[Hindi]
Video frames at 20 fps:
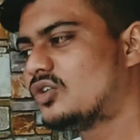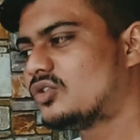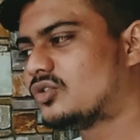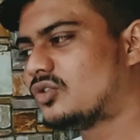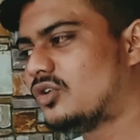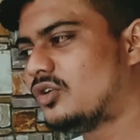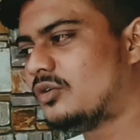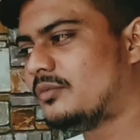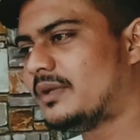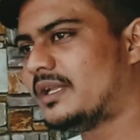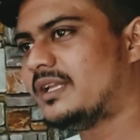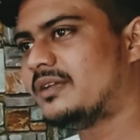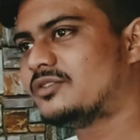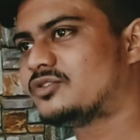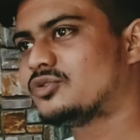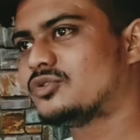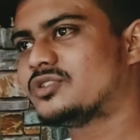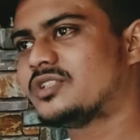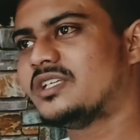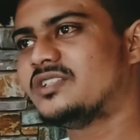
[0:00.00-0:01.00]
तो मैंने
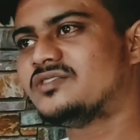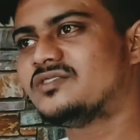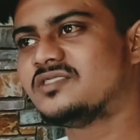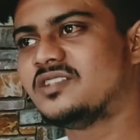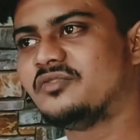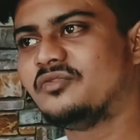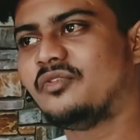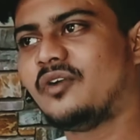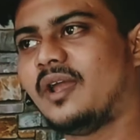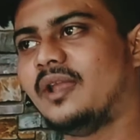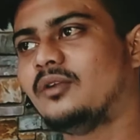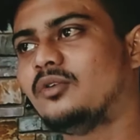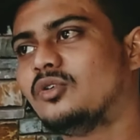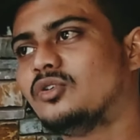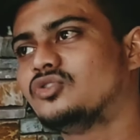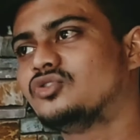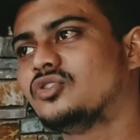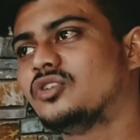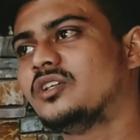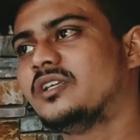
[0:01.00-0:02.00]
सोचा इस जिप फाइल को
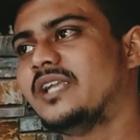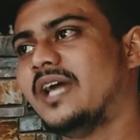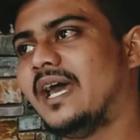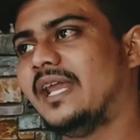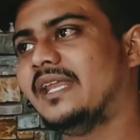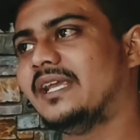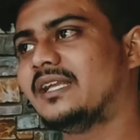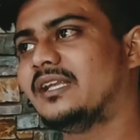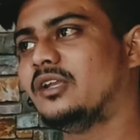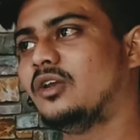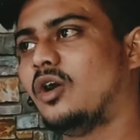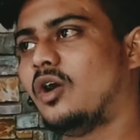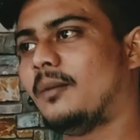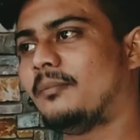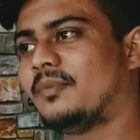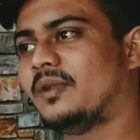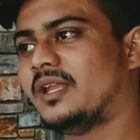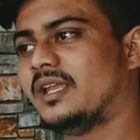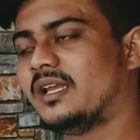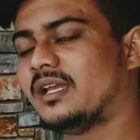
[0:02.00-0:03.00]
जो है डायरेक्टली
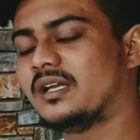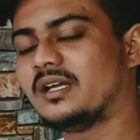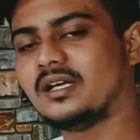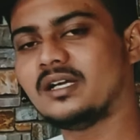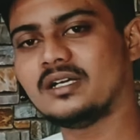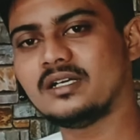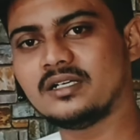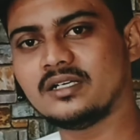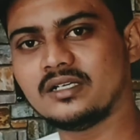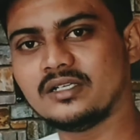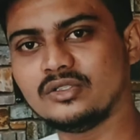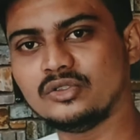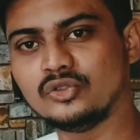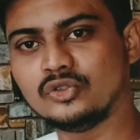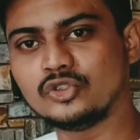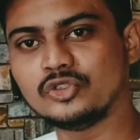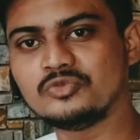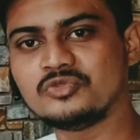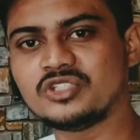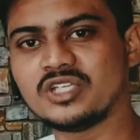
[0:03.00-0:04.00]
अपने
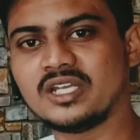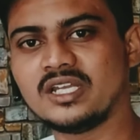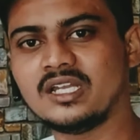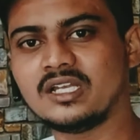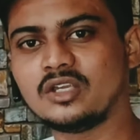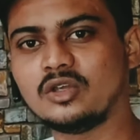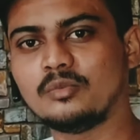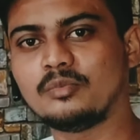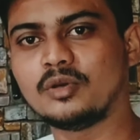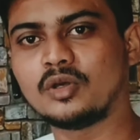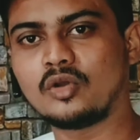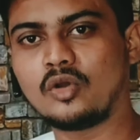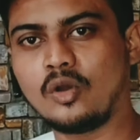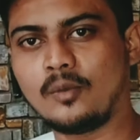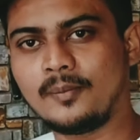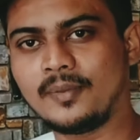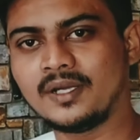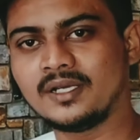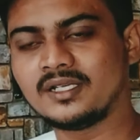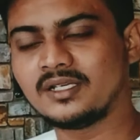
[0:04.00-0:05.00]
यूट्यूब चैनल के ऊपर
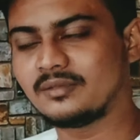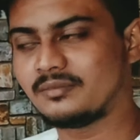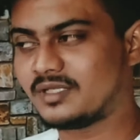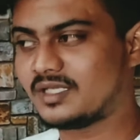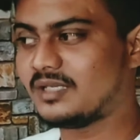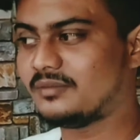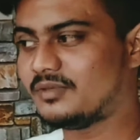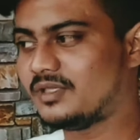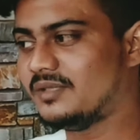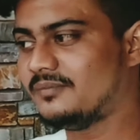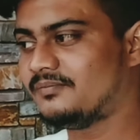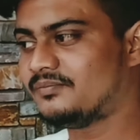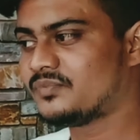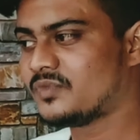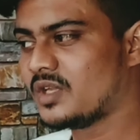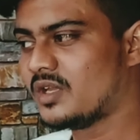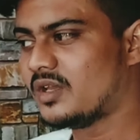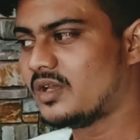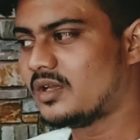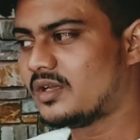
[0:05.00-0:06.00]
ओपन कर मतलब कि
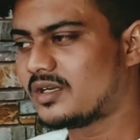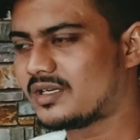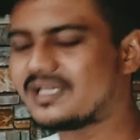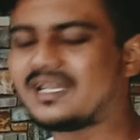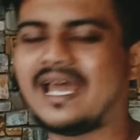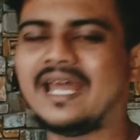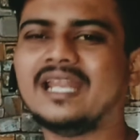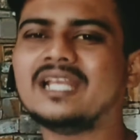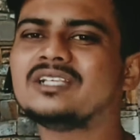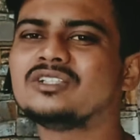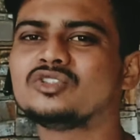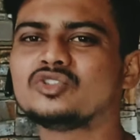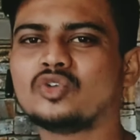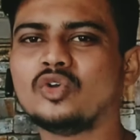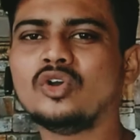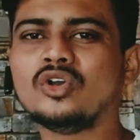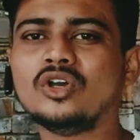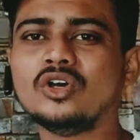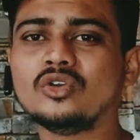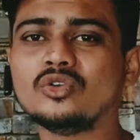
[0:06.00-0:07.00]
डायरेक्ट
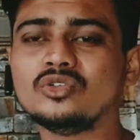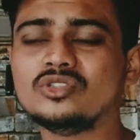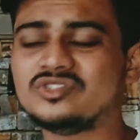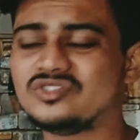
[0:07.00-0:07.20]
शो करूँ